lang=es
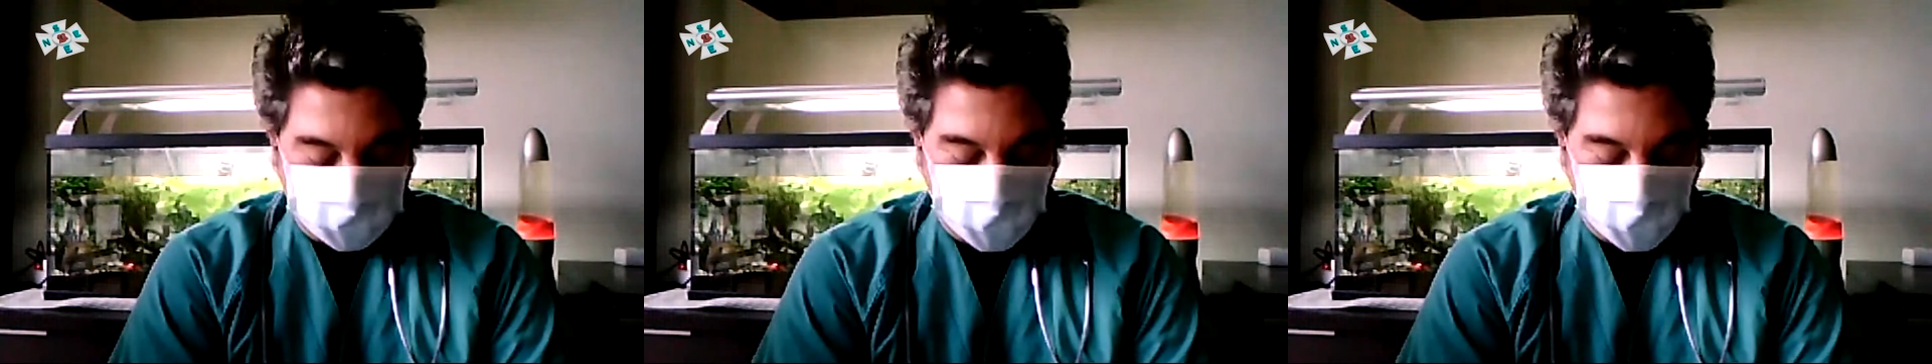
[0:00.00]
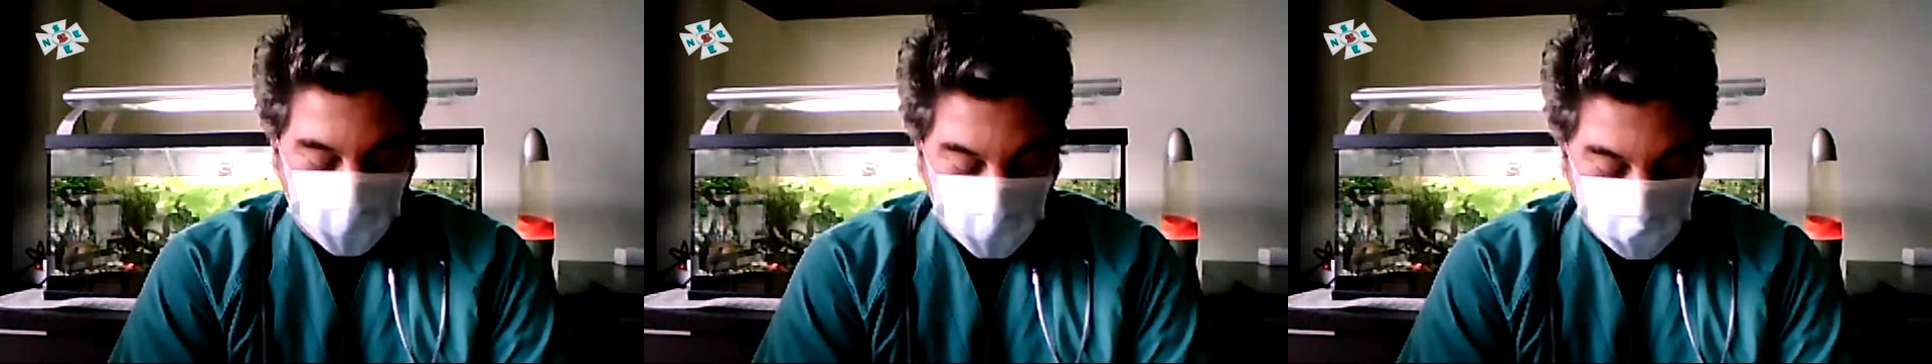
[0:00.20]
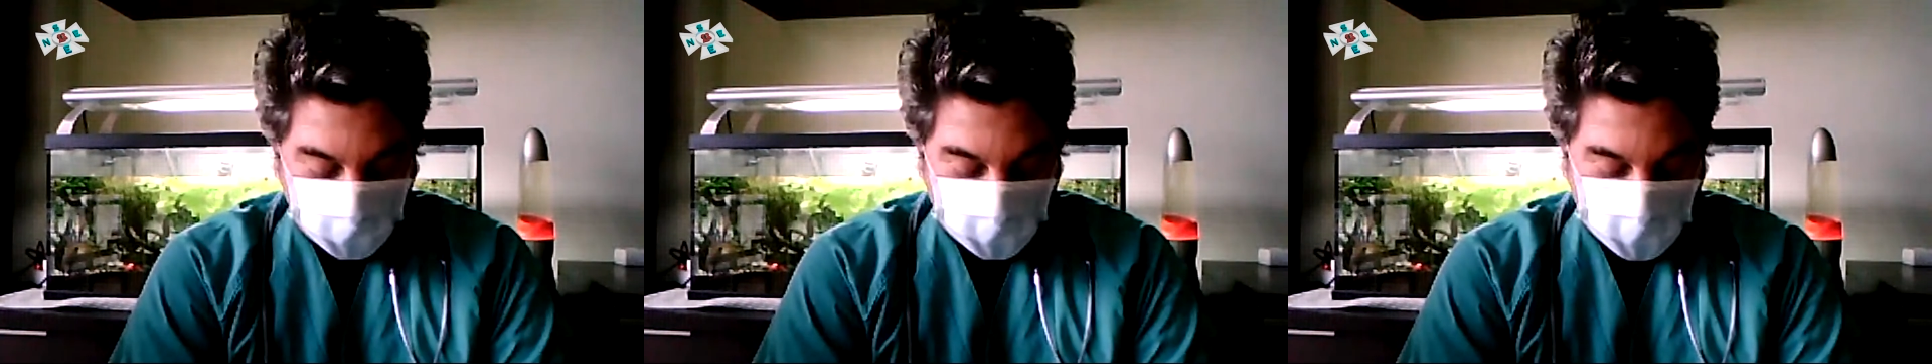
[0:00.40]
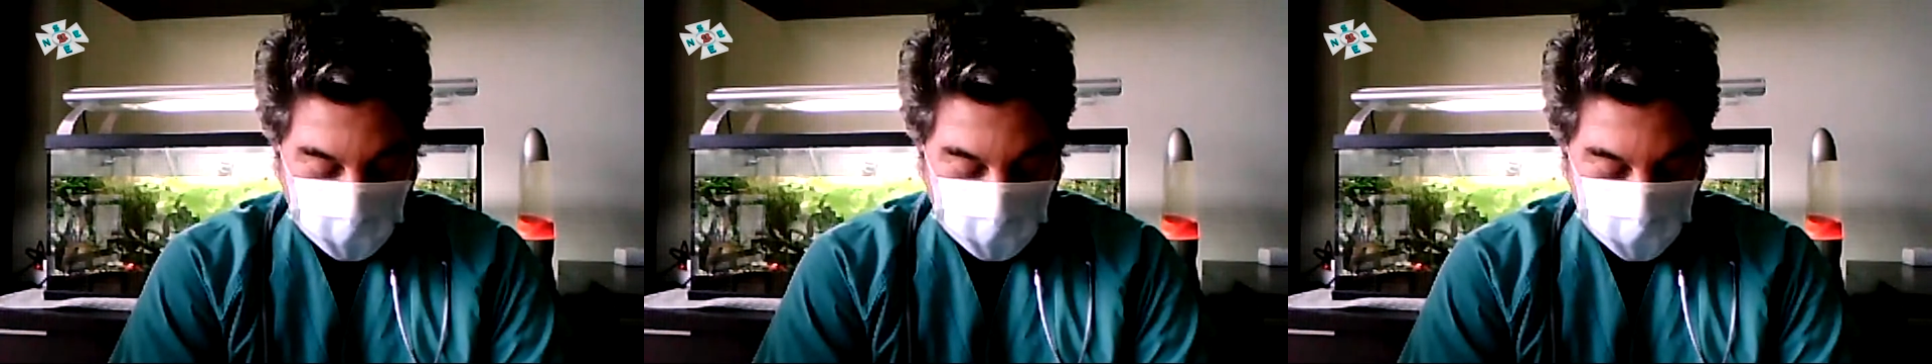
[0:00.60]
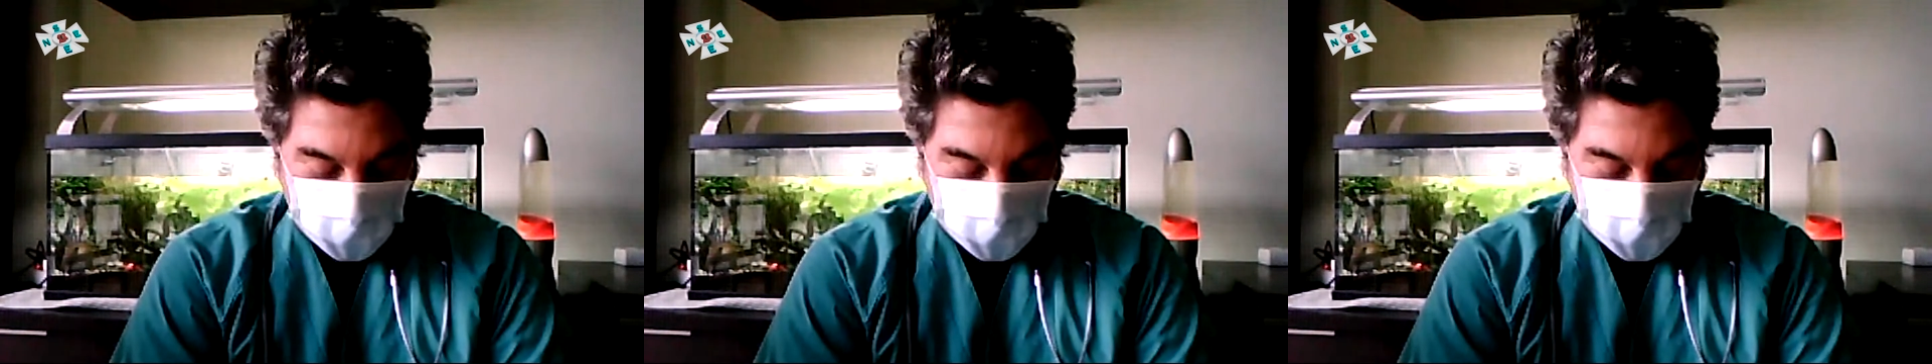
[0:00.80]
es muy
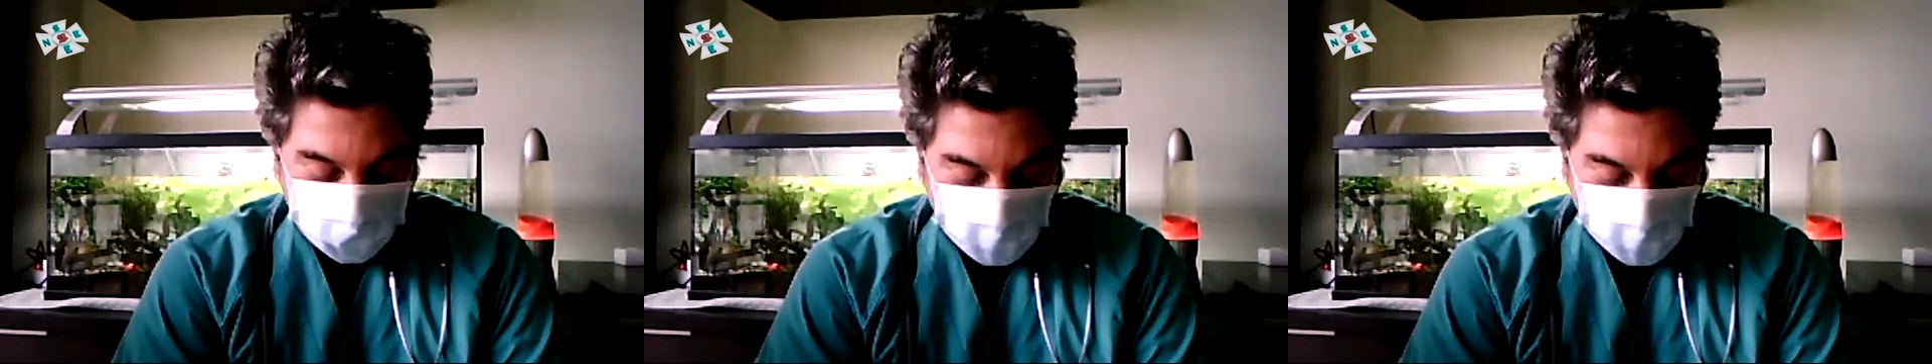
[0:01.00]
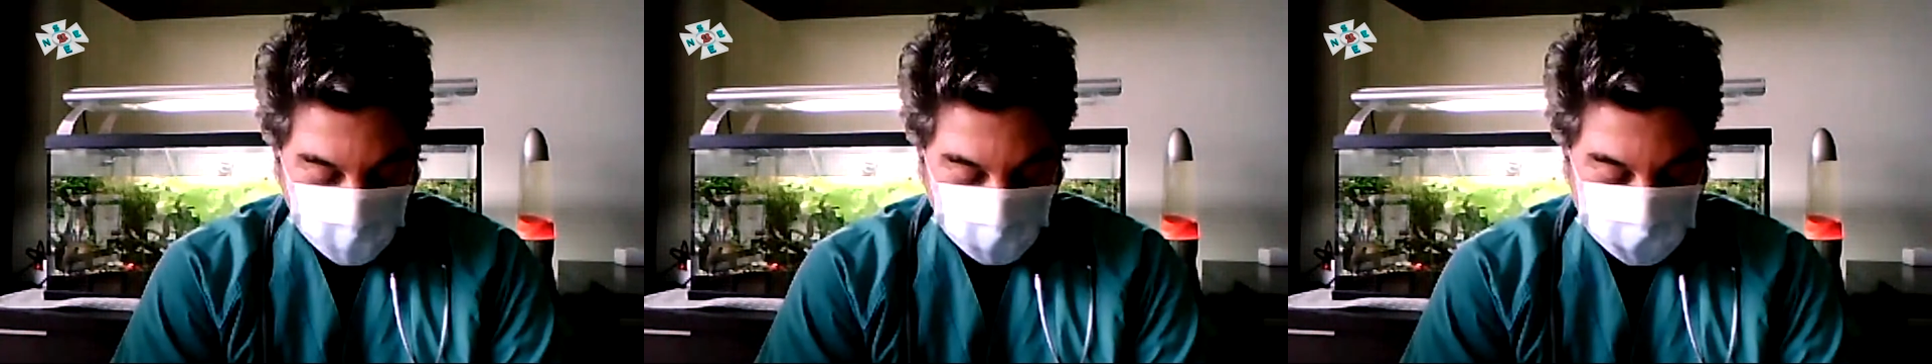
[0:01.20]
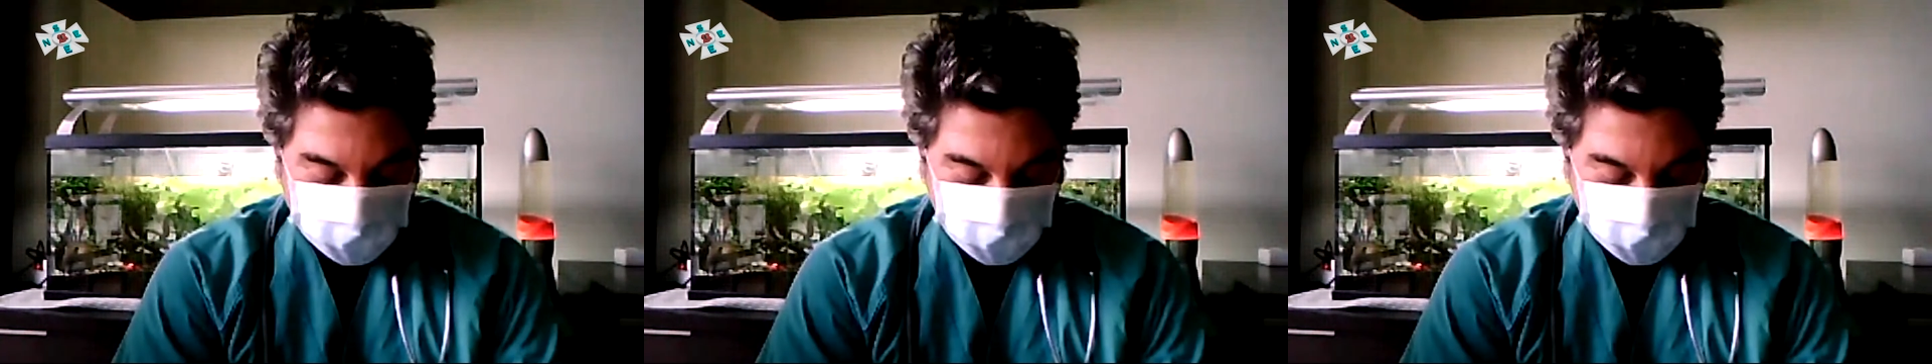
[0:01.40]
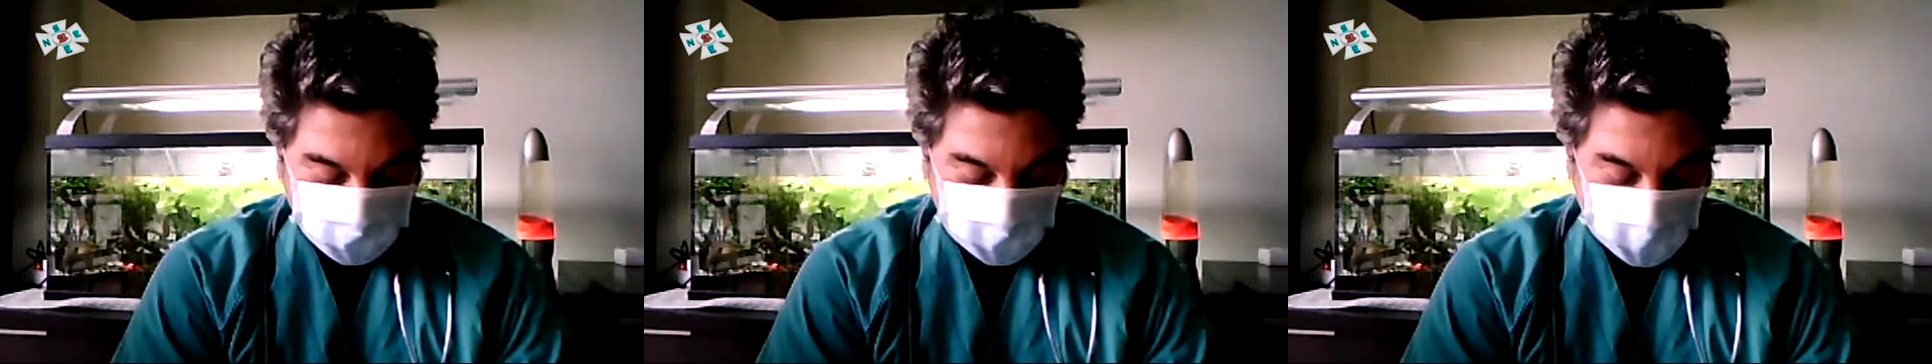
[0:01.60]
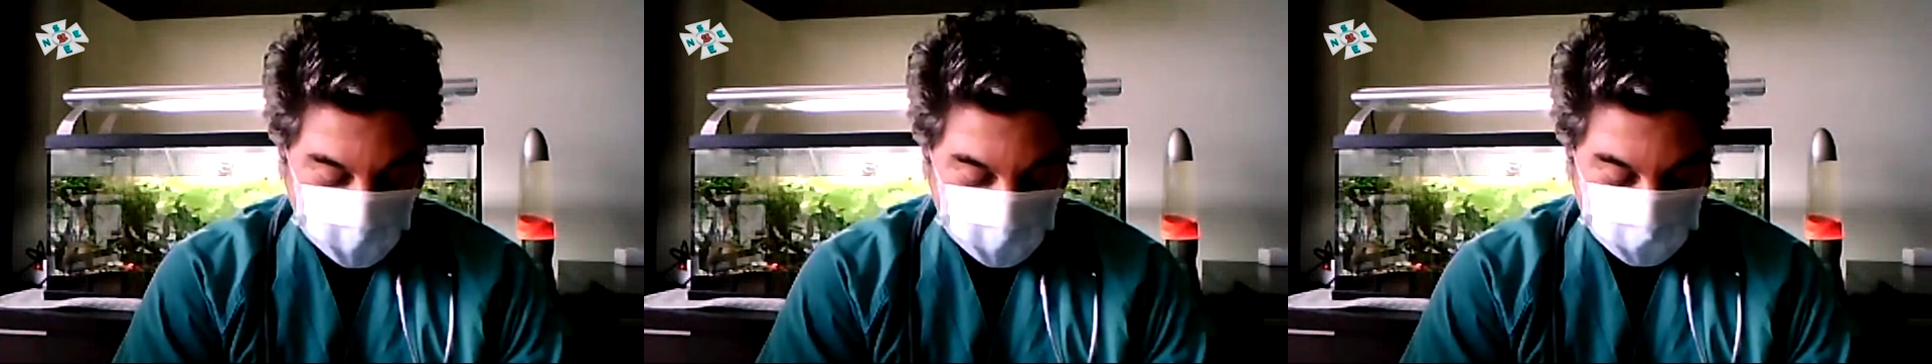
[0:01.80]
complicado en
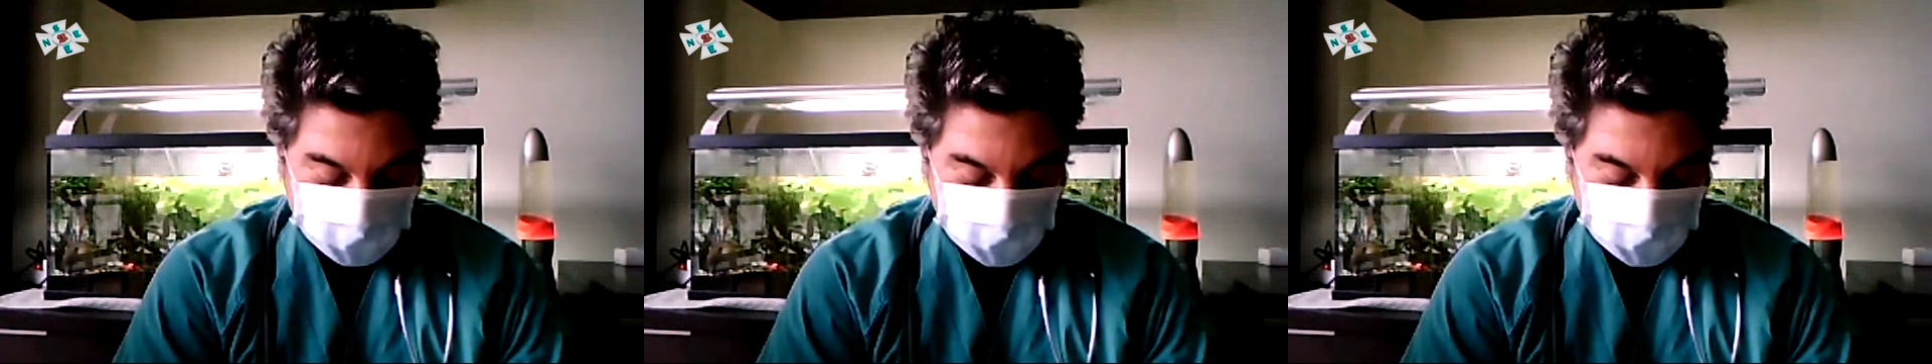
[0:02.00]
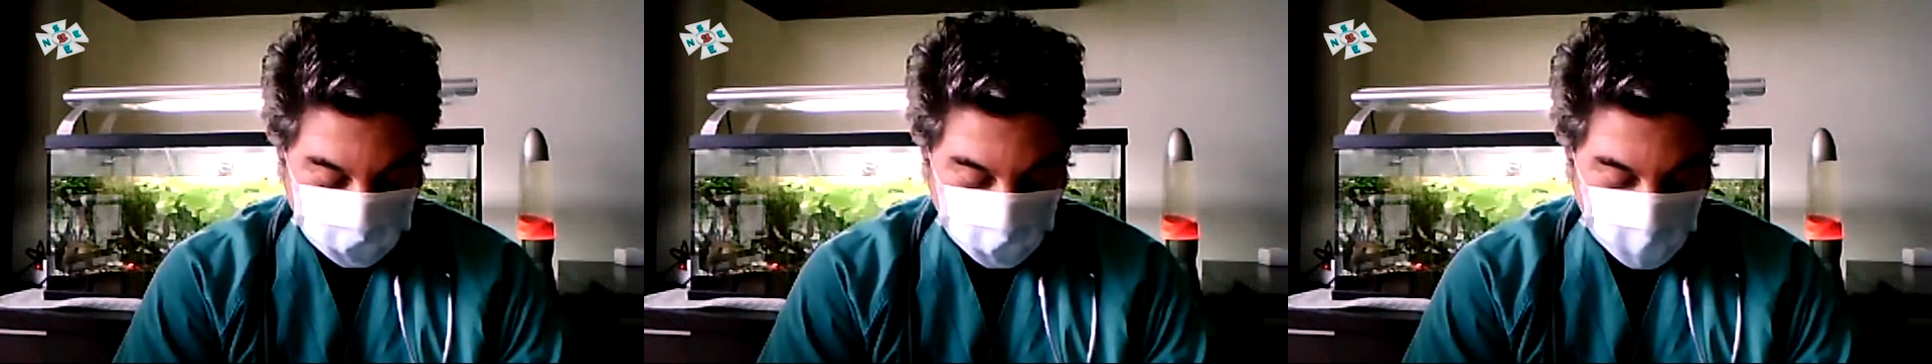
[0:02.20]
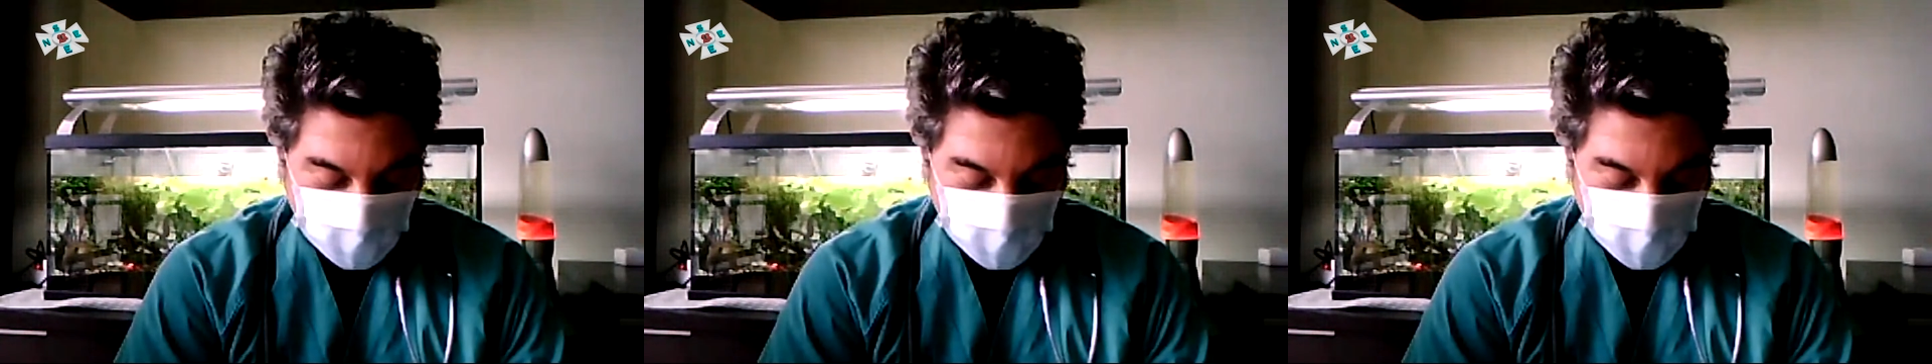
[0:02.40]
estos días